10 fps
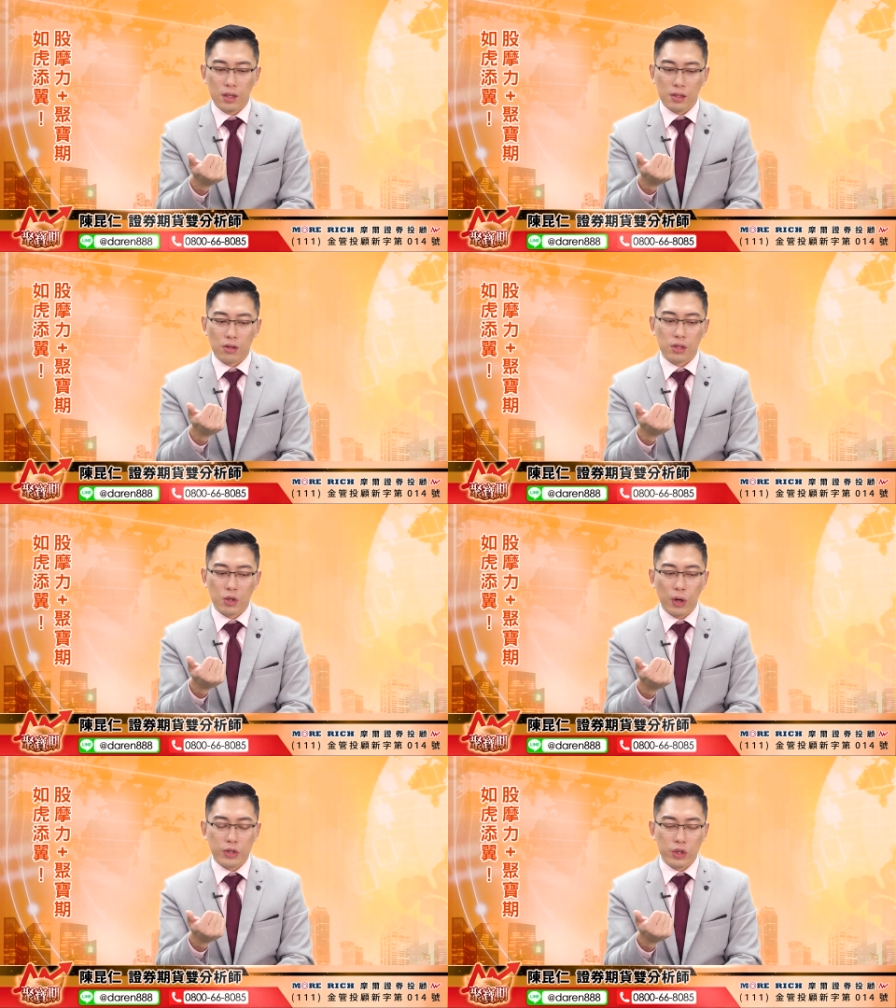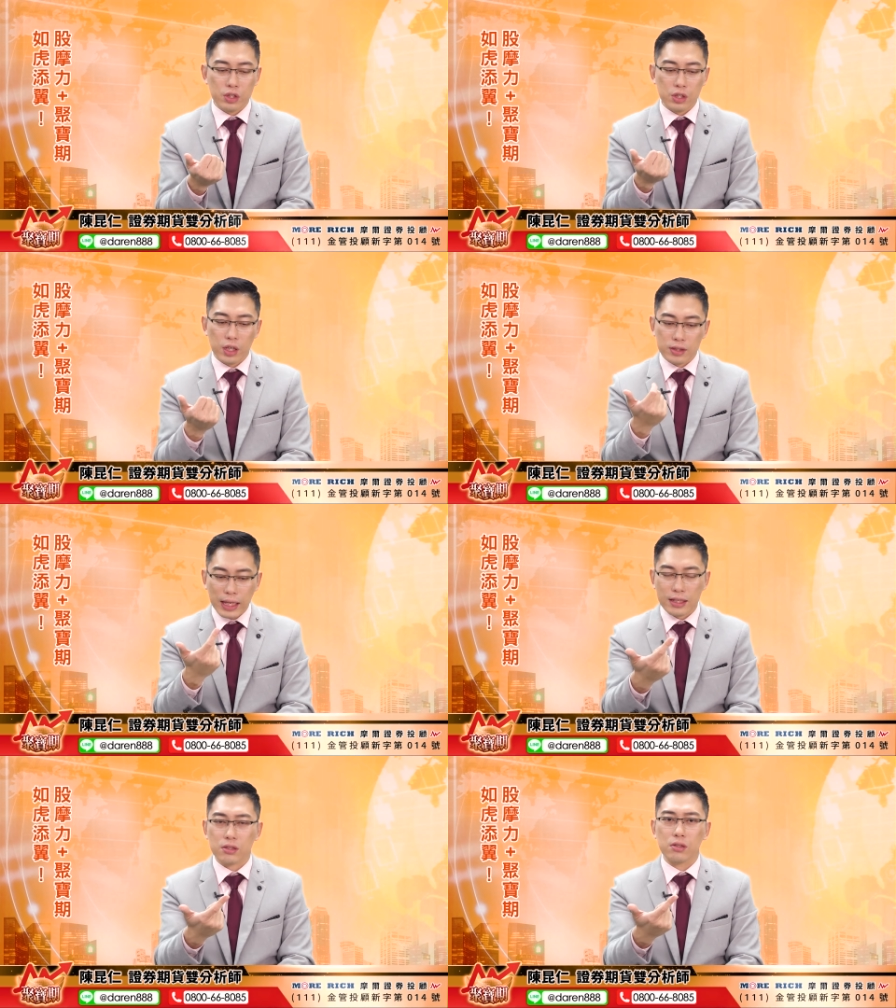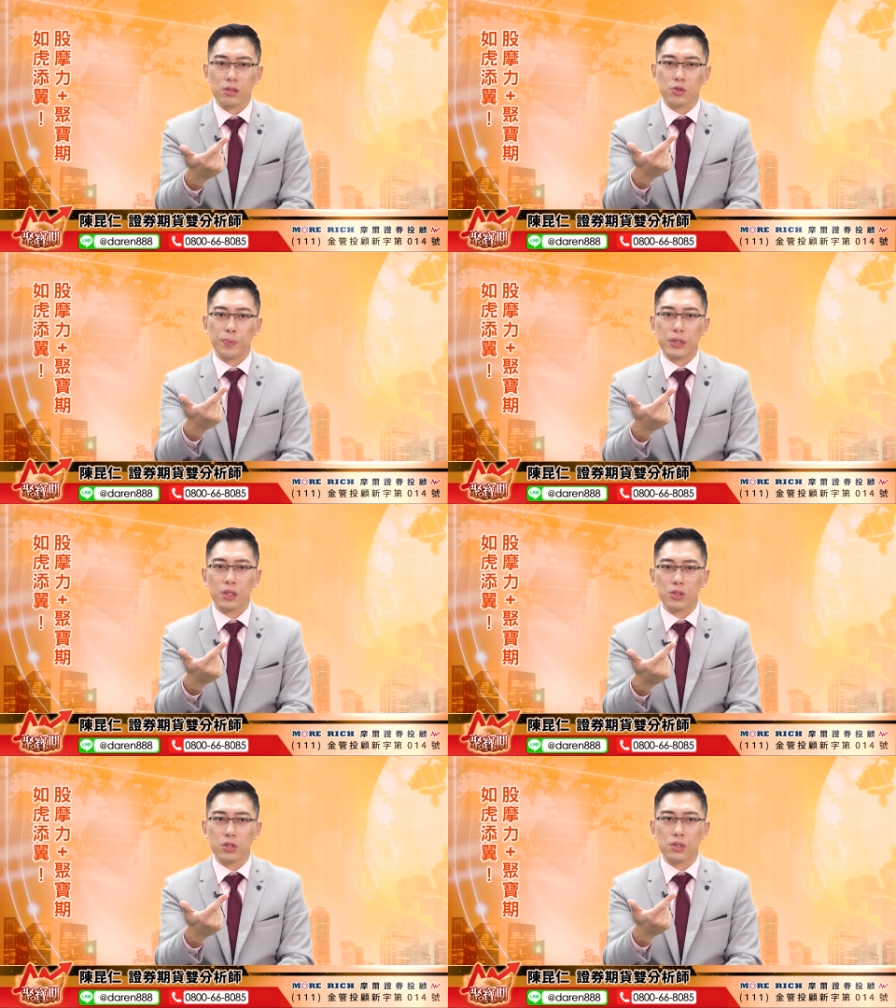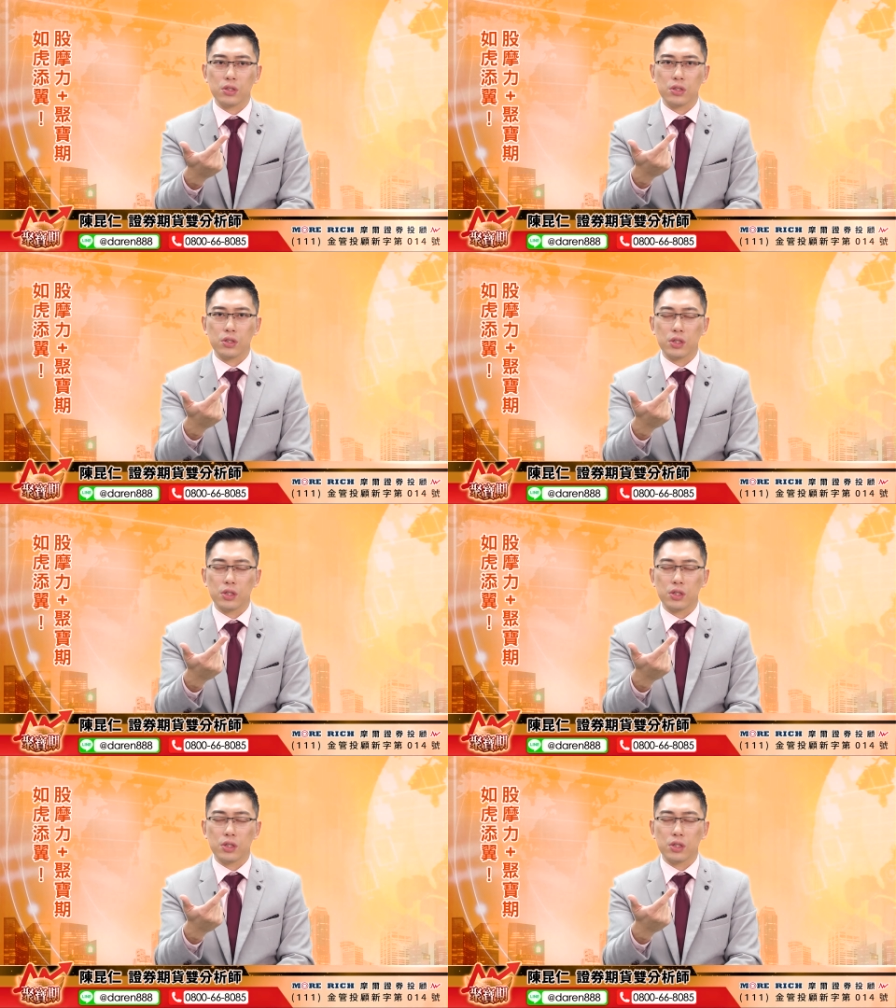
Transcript: 然后呢，另外有一只也很大只的，就变成是